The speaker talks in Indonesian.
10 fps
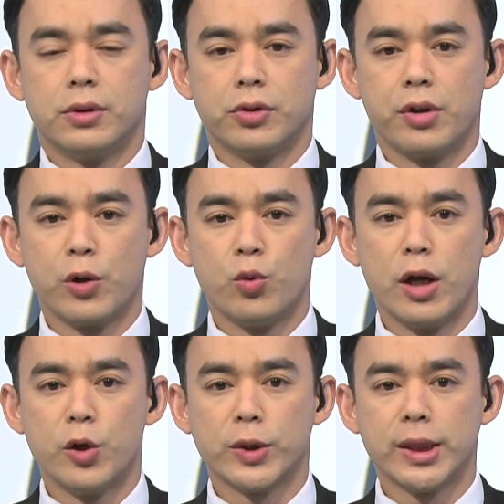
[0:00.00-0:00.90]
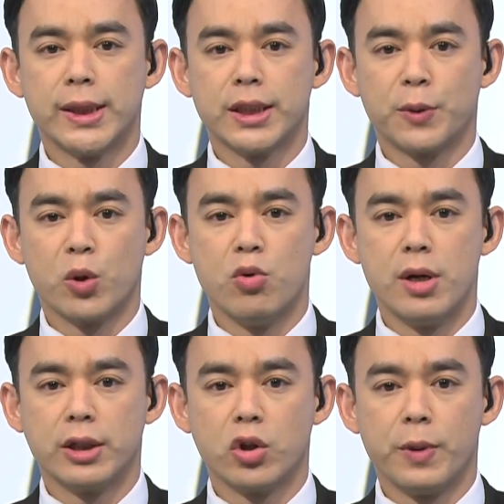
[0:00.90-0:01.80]
Saudara dua anggota Dinas
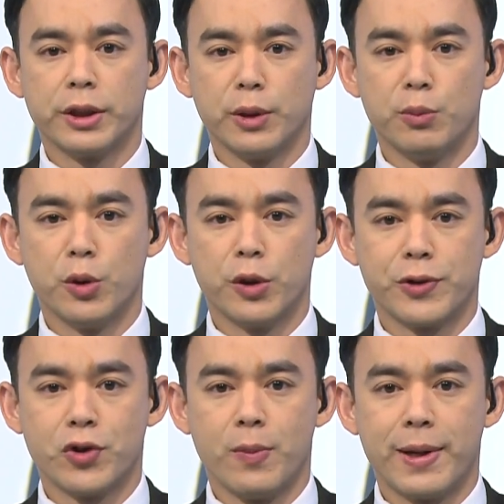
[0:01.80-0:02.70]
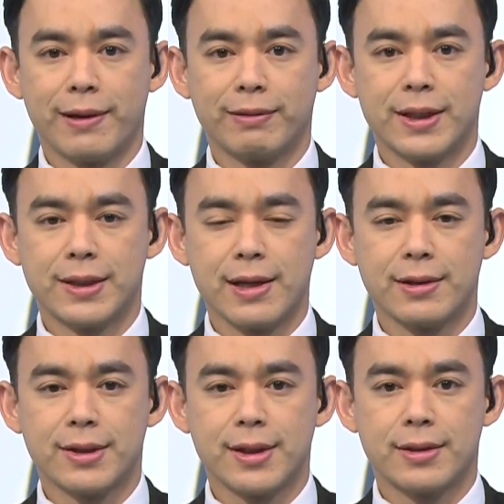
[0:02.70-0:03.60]
Perhubungan Kabupaten Bogor, Jawa Barat
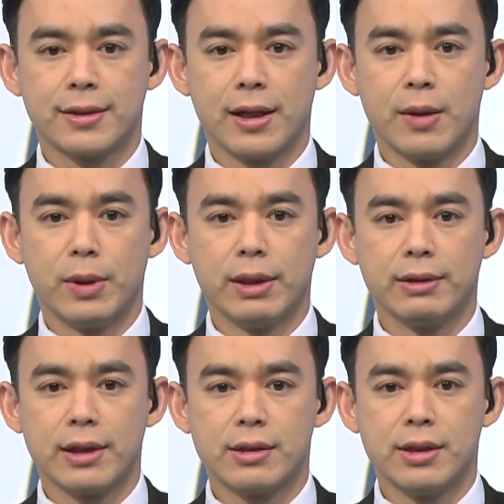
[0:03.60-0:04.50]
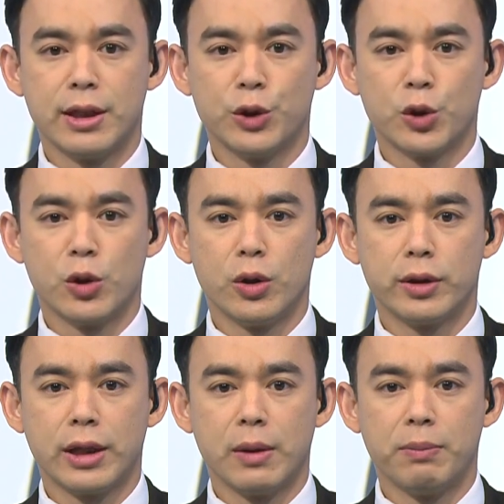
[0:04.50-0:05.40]
disanksi setelah melintas jalan tol
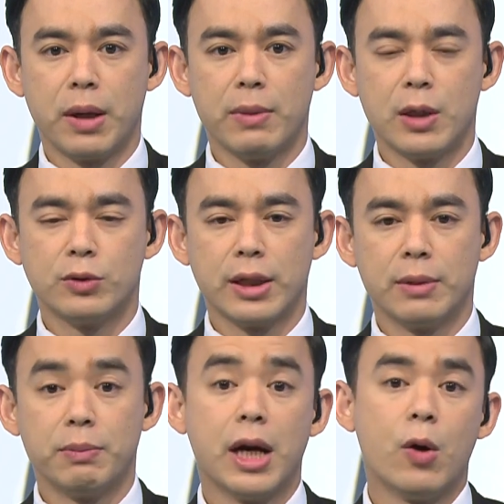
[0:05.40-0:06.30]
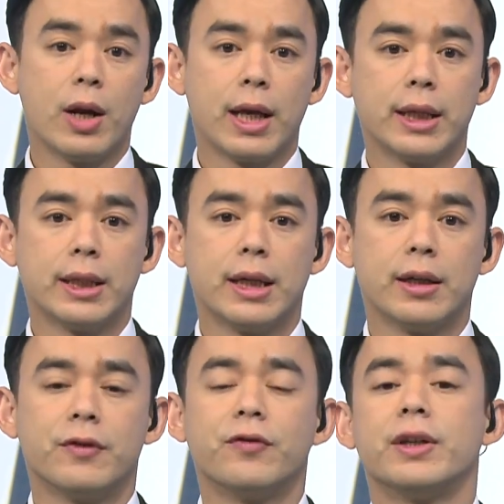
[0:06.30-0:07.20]
tanpa melakukan pengawalan
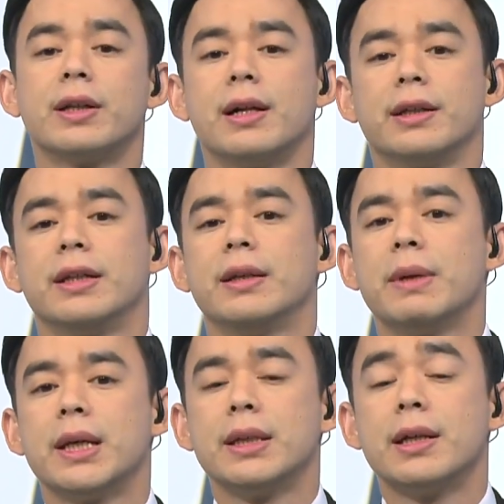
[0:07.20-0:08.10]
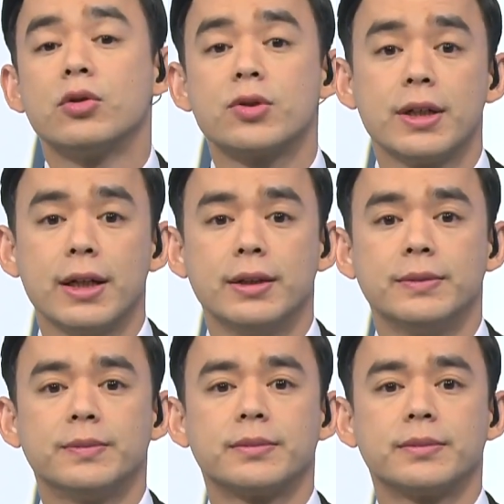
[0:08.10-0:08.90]
dan viral di media sosial.